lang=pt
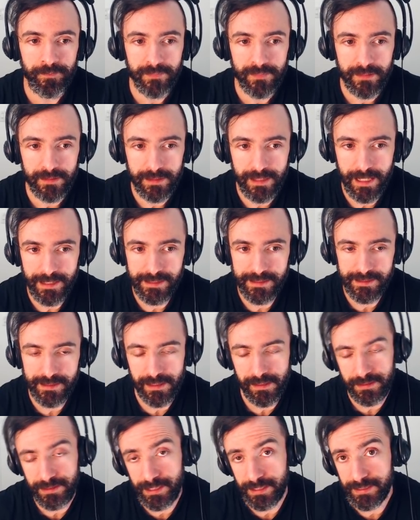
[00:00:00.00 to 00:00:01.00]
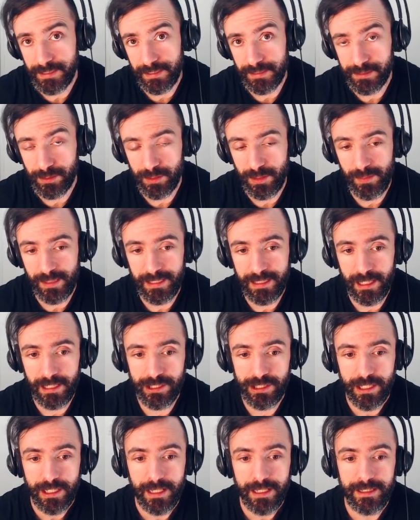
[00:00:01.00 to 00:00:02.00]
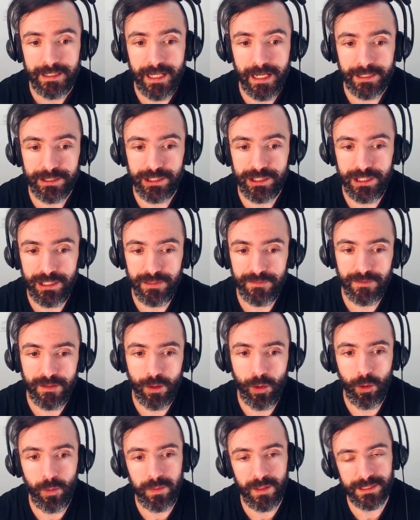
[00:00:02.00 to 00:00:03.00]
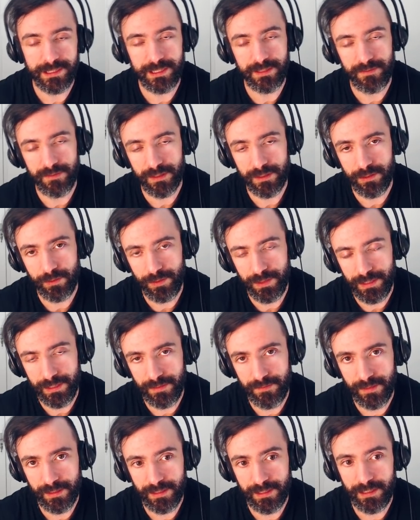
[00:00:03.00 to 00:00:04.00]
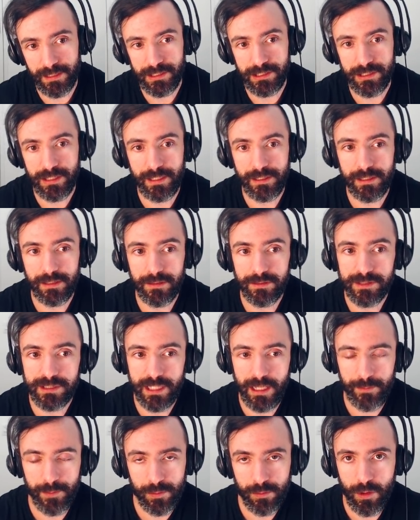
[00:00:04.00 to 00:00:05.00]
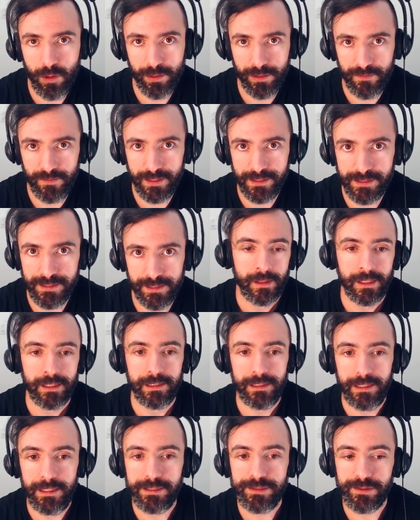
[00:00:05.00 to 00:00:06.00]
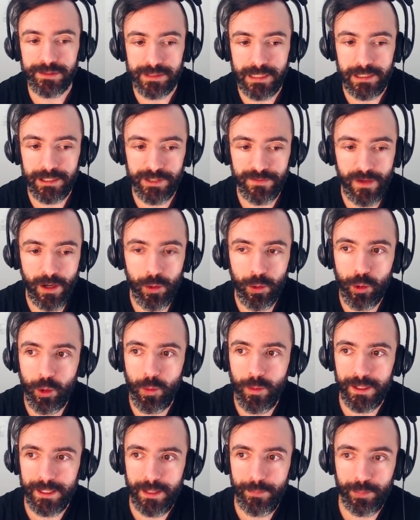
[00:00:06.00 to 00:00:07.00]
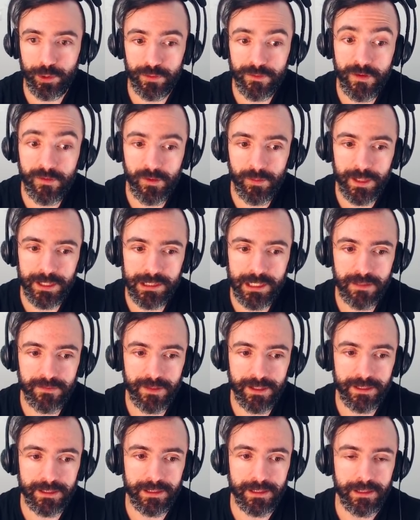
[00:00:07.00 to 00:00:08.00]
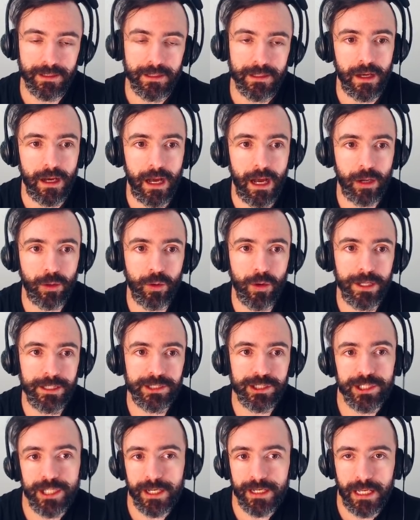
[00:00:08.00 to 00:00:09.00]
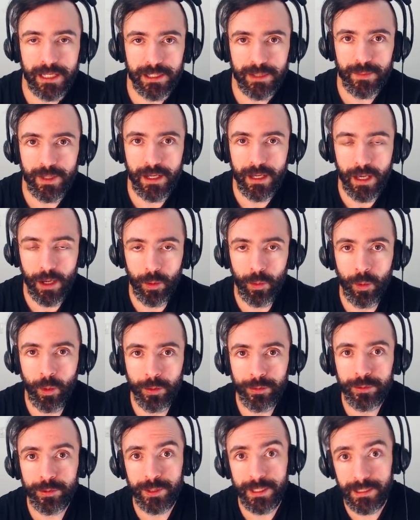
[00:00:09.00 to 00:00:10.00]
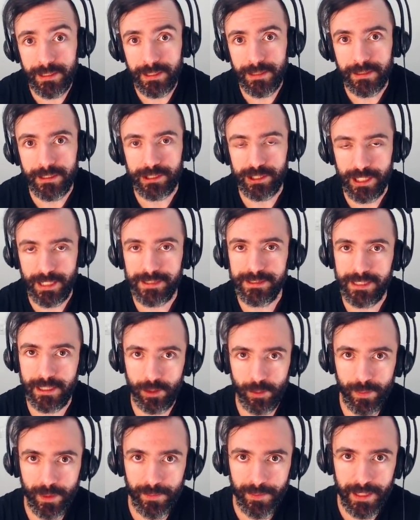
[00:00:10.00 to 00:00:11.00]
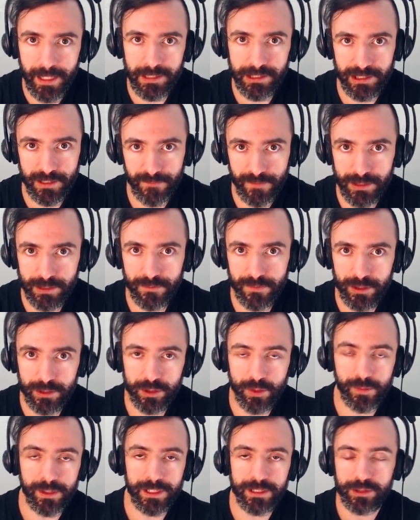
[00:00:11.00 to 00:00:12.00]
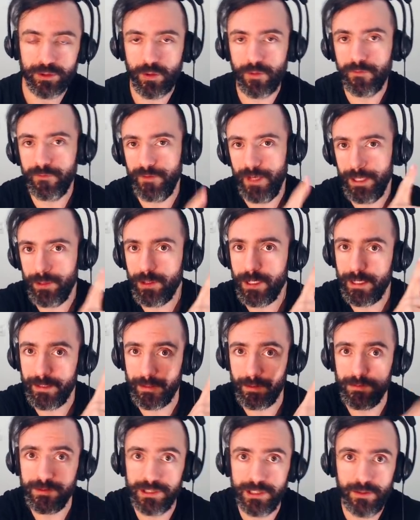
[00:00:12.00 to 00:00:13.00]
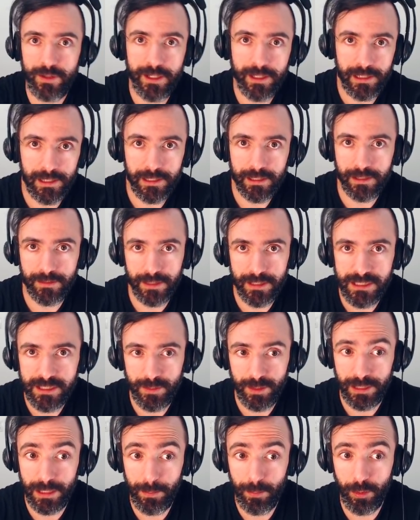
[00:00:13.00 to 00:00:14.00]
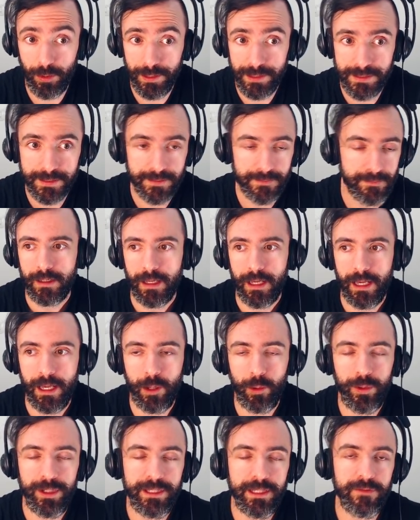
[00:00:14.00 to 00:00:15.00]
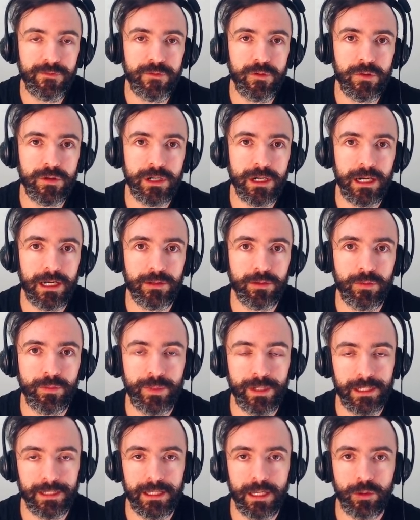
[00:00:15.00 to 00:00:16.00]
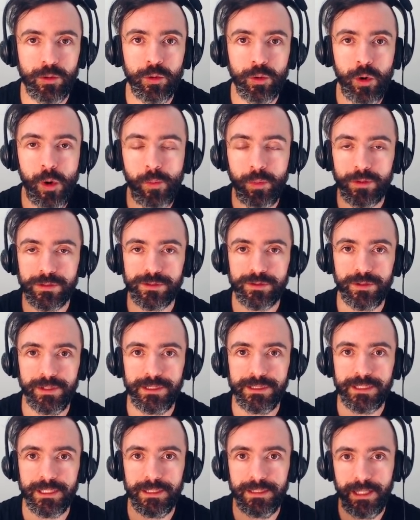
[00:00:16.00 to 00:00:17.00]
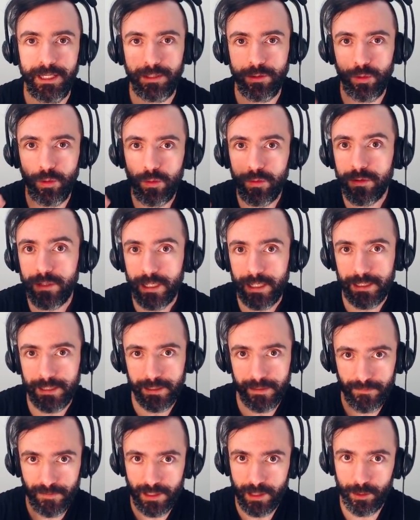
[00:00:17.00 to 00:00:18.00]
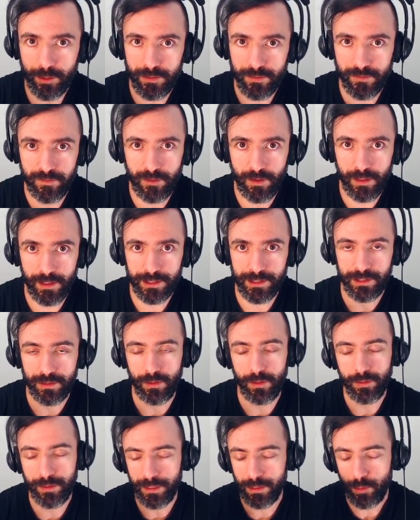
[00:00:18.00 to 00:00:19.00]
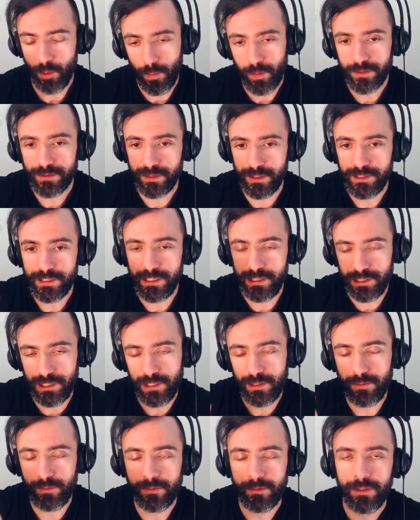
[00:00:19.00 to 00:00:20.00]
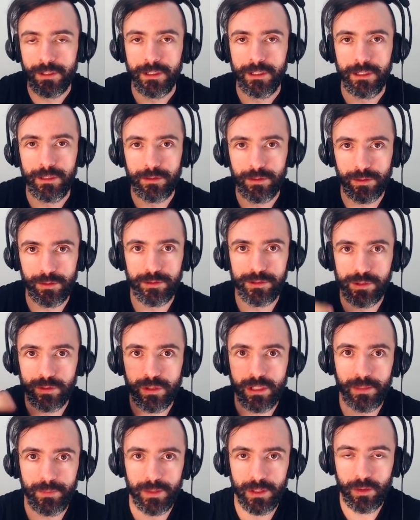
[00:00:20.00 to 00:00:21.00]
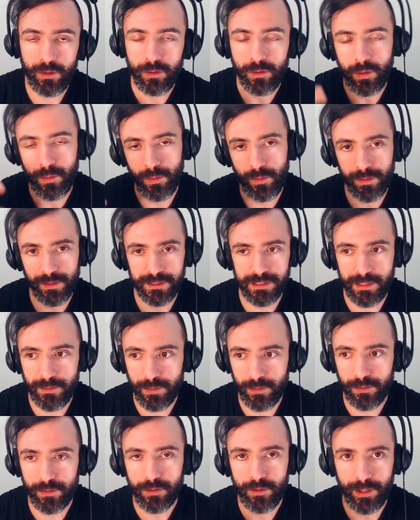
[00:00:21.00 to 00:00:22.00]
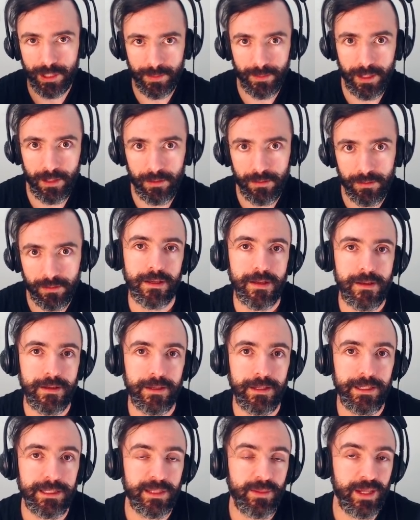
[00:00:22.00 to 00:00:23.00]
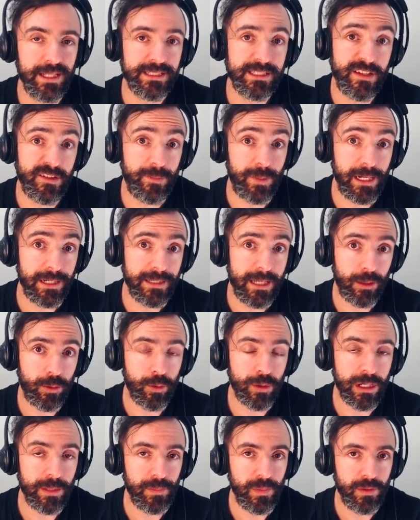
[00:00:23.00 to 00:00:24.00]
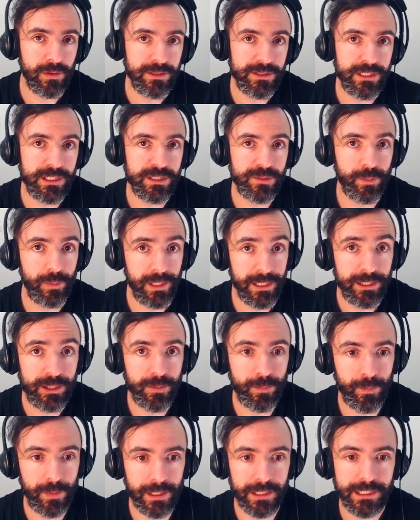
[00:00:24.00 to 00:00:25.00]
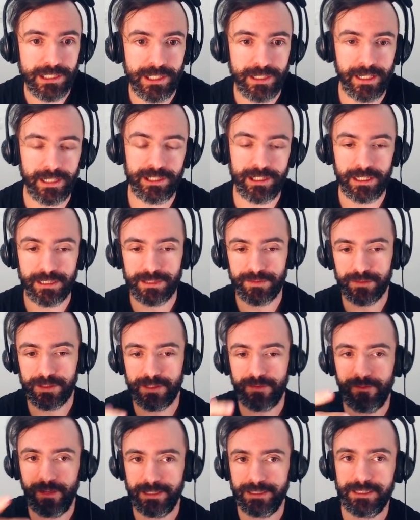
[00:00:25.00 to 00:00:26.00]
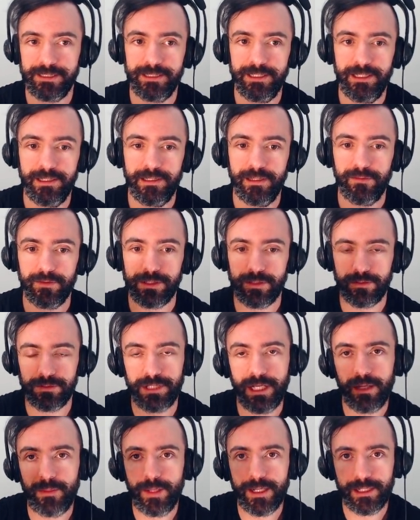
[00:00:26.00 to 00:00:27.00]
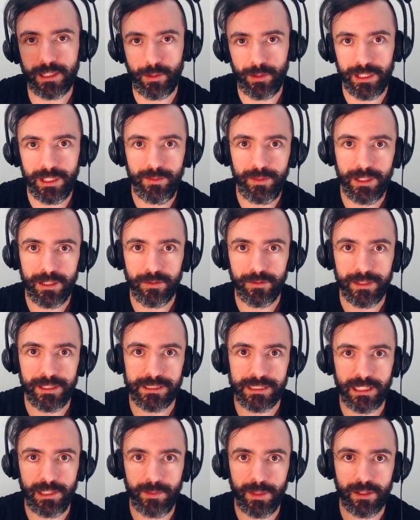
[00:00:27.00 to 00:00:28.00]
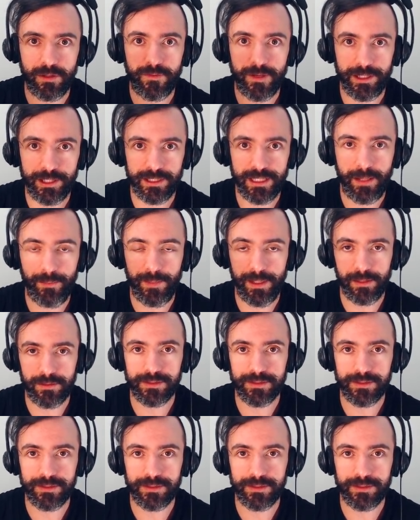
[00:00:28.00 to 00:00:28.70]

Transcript: 10 de aceleração de habilidade e ativa ou passiva que o item vai ter, a gente ainda não sabe qual que vai ser. Isso se ele tiver alguma, né? Provavelmente ele vai ter. A corrente de anátema é um outro item que já está no PB, a gente já fez um vídeo sobre isso, confere o cartãozinho aí clicando aí em cima depois. É um item focado para lidar com composições que tem um cara que fica muito forte ou que composições que giram em torno de um campeão, como por exemplo Kog'Maw. E também serve para lidar com campeões de split push, né? Já que se você faz esse item, você consegue marcar um inimigo e esse inimigo vai te dar menos